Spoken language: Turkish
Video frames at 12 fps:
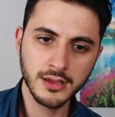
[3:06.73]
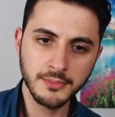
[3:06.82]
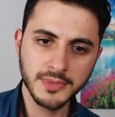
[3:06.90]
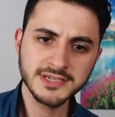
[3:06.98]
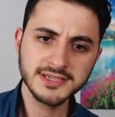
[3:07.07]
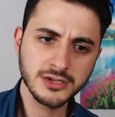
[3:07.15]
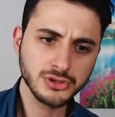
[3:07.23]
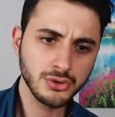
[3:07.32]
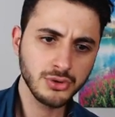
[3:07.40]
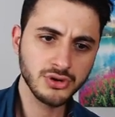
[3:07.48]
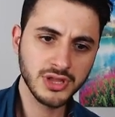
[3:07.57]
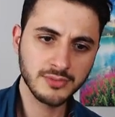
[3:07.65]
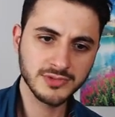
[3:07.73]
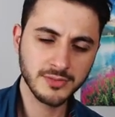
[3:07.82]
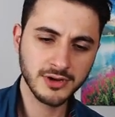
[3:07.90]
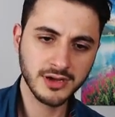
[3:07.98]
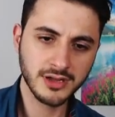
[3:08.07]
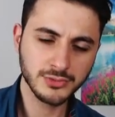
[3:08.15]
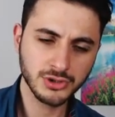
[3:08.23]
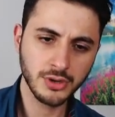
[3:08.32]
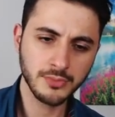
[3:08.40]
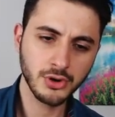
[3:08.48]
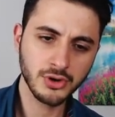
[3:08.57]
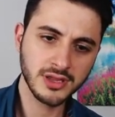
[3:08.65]
Mesela son örneğimize bakalım. Son
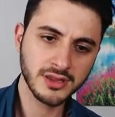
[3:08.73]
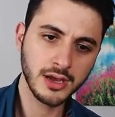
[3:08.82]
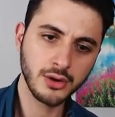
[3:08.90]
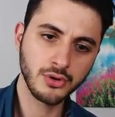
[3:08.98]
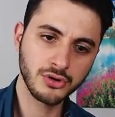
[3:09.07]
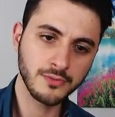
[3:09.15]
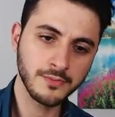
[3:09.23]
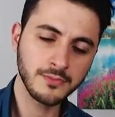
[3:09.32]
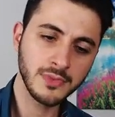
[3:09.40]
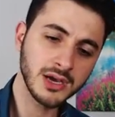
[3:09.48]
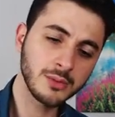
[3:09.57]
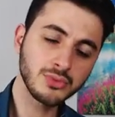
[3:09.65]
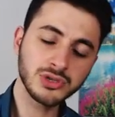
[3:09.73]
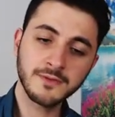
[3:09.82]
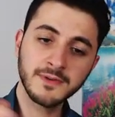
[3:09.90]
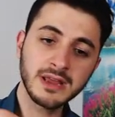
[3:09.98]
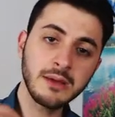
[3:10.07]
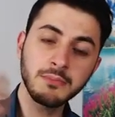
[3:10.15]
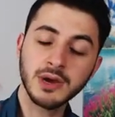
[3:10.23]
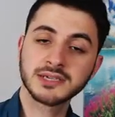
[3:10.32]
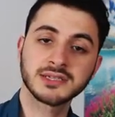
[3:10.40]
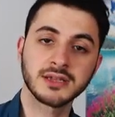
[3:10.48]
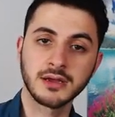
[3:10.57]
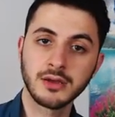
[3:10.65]
bir örnek daha koydum. Bakın bu sefer en
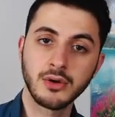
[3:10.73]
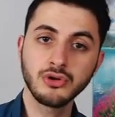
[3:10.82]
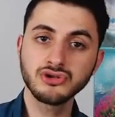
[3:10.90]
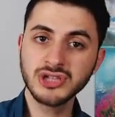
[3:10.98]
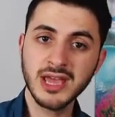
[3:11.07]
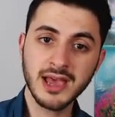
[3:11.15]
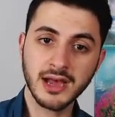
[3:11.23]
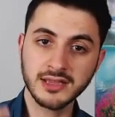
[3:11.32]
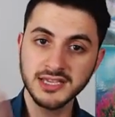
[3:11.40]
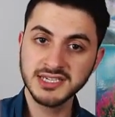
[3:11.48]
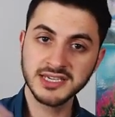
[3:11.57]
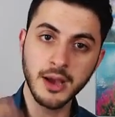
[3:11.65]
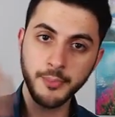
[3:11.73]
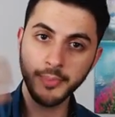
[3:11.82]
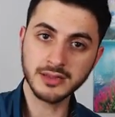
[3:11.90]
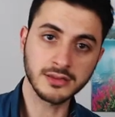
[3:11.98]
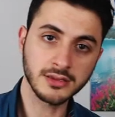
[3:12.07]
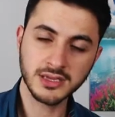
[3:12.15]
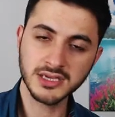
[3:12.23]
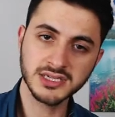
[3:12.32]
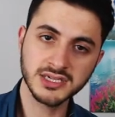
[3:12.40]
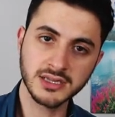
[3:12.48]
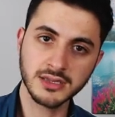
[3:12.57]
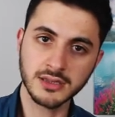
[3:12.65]
başta özne yani işi yapan
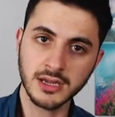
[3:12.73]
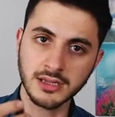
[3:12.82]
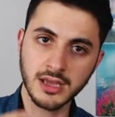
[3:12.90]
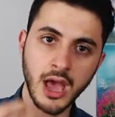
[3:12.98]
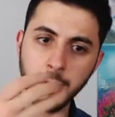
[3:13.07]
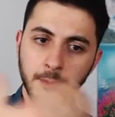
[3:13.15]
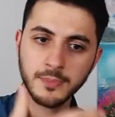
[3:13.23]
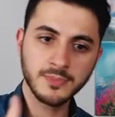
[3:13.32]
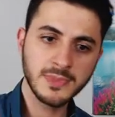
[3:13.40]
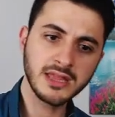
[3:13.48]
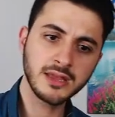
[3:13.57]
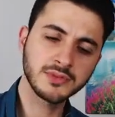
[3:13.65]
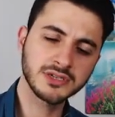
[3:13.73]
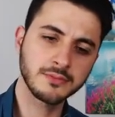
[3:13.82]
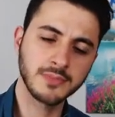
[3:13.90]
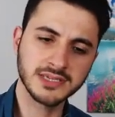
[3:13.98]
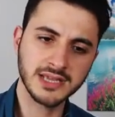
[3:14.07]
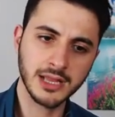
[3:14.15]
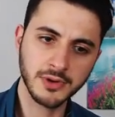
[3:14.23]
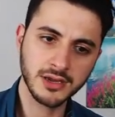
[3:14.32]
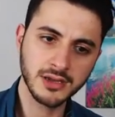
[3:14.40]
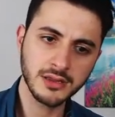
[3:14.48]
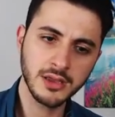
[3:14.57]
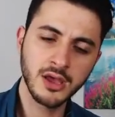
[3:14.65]
kişinin hani hem ne demişim mesela
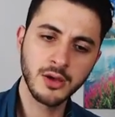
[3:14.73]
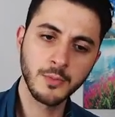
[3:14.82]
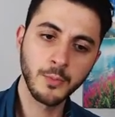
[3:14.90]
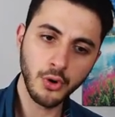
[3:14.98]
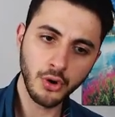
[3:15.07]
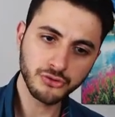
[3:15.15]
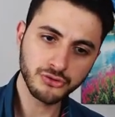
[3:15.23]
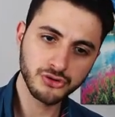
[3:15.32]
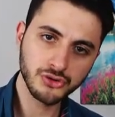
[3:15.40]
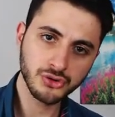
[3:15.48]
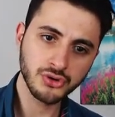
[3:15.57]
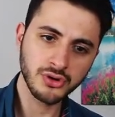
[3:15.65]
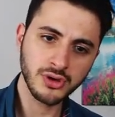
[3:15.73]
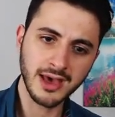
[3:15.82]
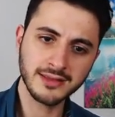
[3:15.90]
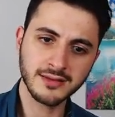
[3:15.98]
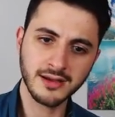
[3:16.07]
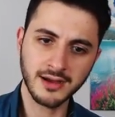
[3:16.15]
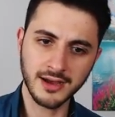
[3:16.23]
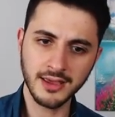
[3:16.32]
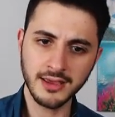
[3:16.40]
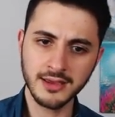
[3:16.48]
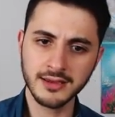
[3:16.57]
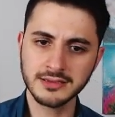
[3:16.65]
bakın. Both you and I
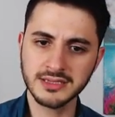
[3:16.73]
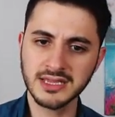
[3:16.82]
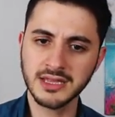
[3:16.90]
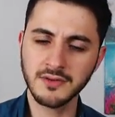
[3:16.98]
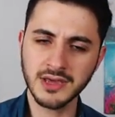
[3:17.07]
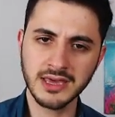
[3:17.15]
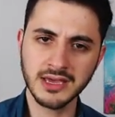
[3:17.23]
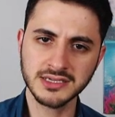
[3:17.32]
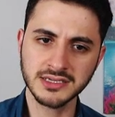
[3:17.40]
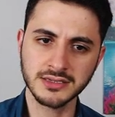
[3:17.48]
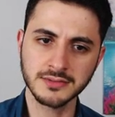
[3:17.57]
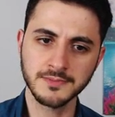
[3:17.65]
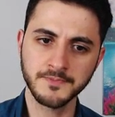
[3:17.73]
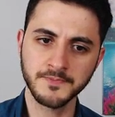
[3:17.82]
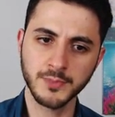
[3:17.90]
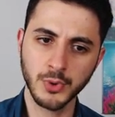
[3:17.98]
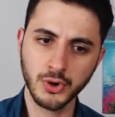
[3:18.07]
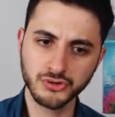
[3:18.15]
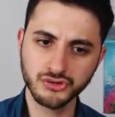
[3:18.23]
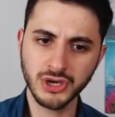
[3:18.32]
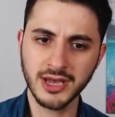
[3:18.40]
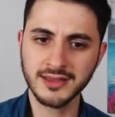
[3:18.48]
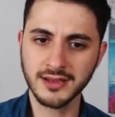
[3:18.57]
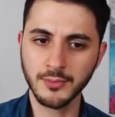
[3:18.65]
need a vacation. Both you
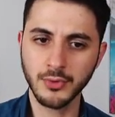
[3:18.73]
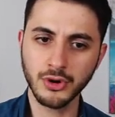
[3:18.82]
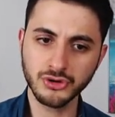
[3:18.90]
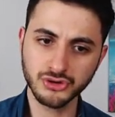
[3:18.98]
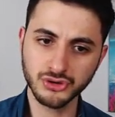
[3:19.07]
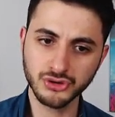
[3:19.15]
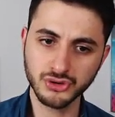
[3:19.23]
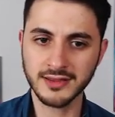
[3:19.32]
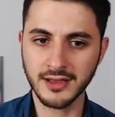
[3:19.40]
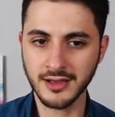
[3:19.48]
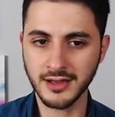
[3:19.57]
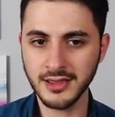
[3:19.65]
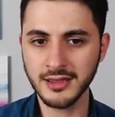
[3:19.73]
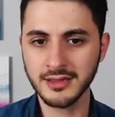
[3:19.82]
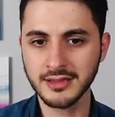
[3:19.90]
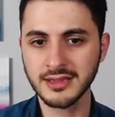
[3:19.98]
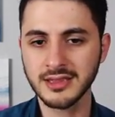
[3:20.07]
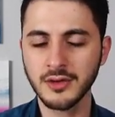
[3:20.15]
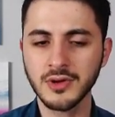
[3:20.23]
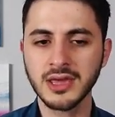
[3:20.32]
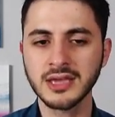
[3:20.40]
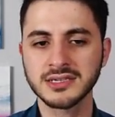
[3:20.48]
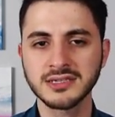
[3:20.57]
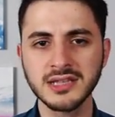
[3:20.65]
and, both you and I need a
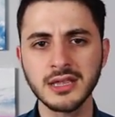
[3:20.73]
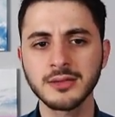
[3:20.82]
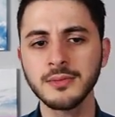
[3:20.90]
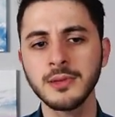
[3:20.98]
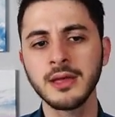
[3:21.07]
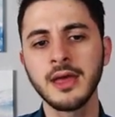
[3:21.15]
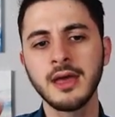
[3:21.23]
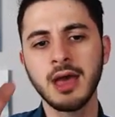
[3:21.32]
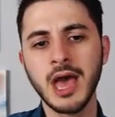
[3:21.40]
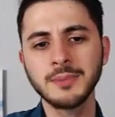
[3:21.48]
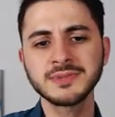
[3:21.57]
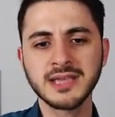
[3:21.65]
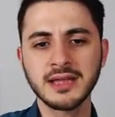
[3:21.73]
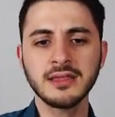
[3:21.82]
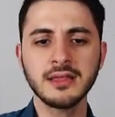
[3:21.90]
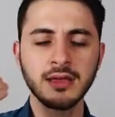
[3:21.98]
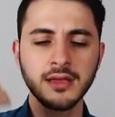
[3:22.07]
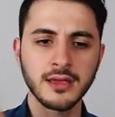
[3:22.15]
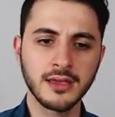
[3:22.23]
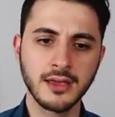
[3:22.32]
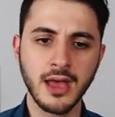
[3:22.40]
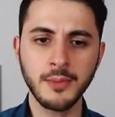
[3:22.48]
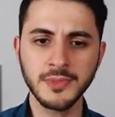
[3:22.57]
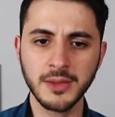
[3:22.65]
vacation. Ne dedim? Hem sen
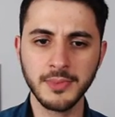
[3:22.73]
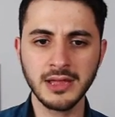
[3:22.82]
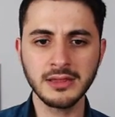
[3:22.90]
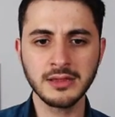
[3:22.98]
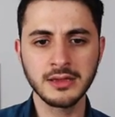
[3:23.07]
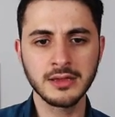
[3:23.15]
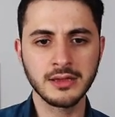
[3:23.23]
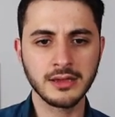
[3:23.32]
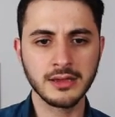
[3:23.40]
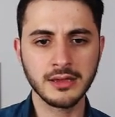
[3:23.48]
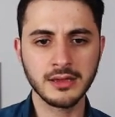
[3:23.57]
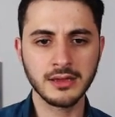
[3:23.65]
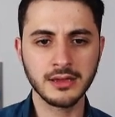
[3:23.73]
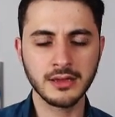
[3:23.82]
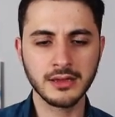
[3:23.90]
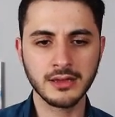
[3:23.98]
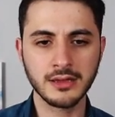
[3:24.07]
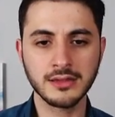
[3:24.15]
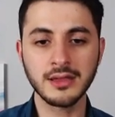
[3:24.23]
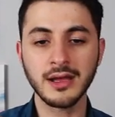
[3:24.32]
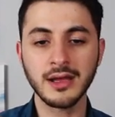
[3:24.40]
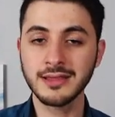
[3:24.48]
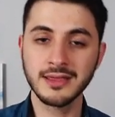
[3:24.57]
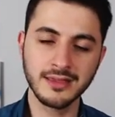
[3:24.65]
hem de ben e,
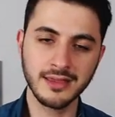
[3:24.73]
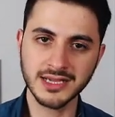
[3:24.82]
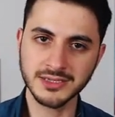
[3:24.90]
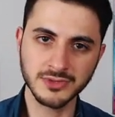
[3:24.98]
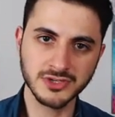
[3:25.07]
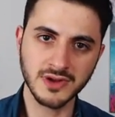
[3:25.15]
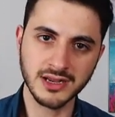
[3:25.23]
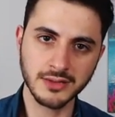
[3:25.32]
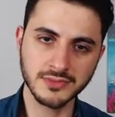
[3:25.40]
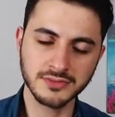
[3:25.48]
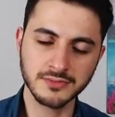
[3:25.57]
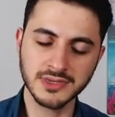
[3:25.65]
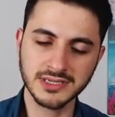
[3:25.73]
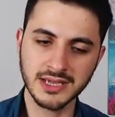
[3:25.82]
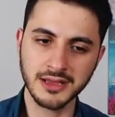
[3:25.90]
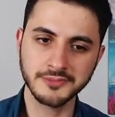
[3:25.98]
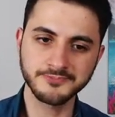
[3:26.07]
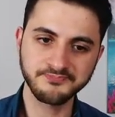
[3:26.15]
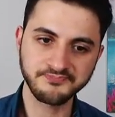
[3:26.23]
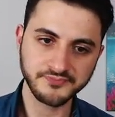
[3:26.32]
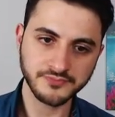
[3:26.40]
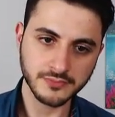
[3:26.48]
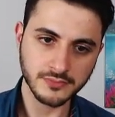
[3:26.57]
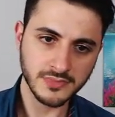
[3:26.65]
tatile ihtiyacımız var demişim mesela.
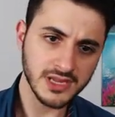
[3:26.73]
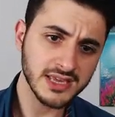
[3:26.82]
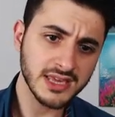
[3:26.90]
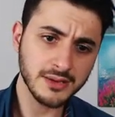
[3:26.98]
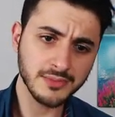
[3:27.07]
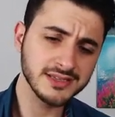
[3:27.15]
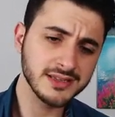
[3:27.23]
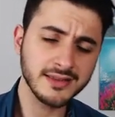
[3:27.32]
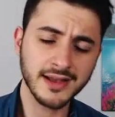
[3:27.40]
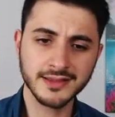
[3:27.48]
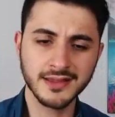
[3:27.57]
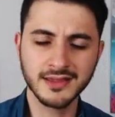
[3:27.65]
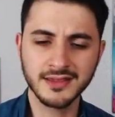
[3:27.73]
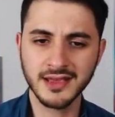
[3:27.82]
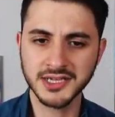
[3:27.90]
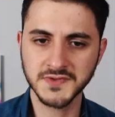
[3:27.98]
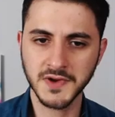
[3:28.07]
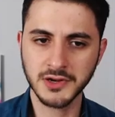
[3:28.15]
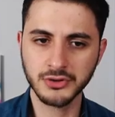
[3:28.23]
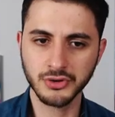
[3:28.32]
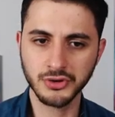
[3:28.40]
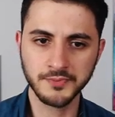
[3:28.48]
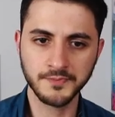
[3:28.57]
İkimizin de tatile ihtiyacı var diyorum.